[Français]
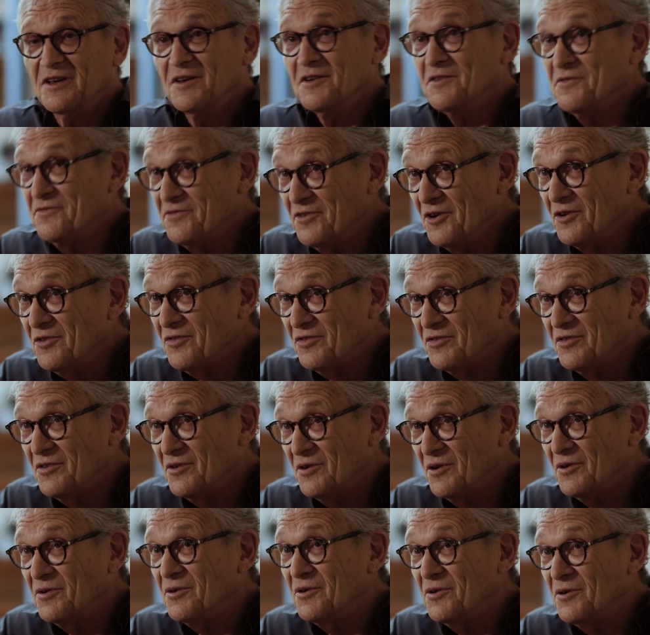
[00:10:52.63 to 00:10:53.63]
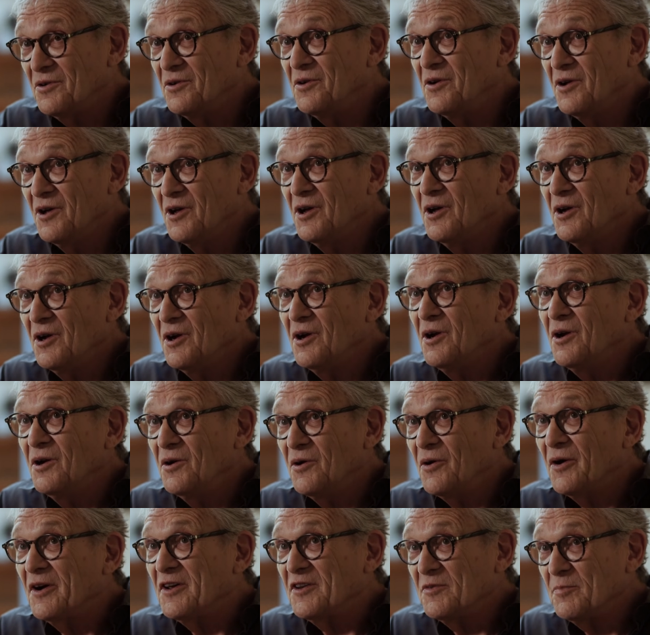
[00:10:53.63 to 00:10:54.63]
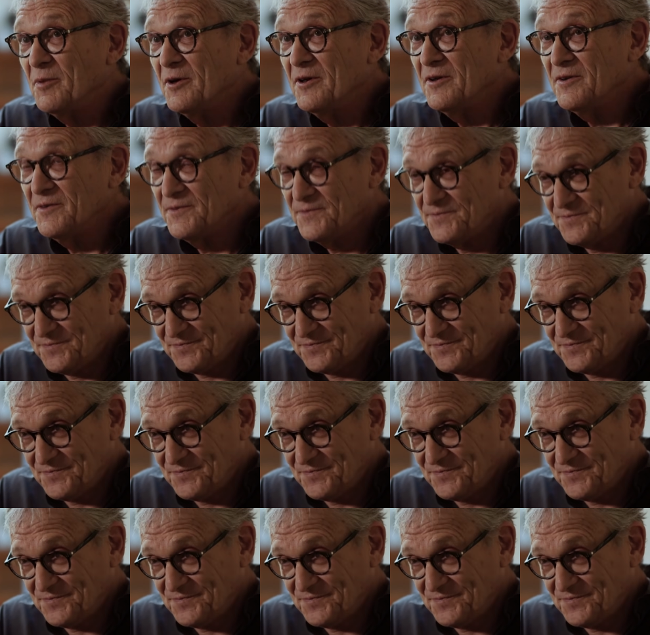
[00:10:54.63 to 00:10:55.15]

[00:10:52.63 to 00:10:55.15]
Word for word: force le respect,